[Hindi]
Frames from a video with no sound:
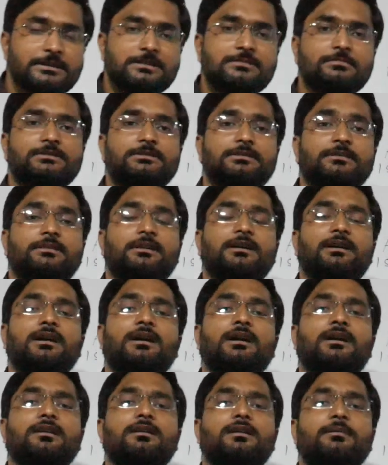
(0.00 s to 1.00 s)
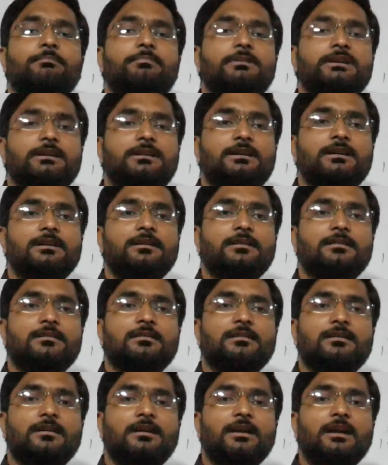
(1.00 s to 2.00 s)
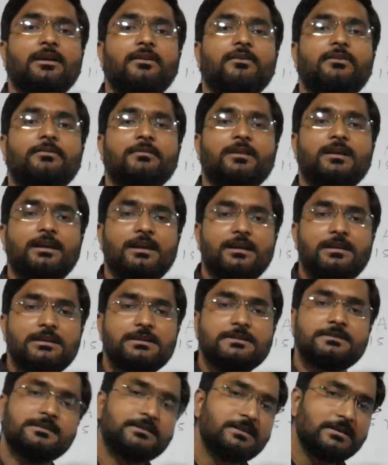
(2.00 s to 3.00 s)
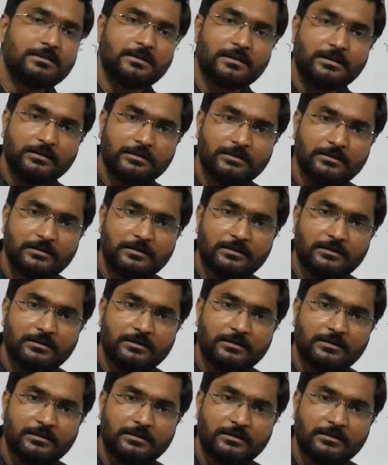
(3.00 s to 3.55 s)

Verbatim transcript: कैसे बन सकता है कि बी की एज ए की एज से कितना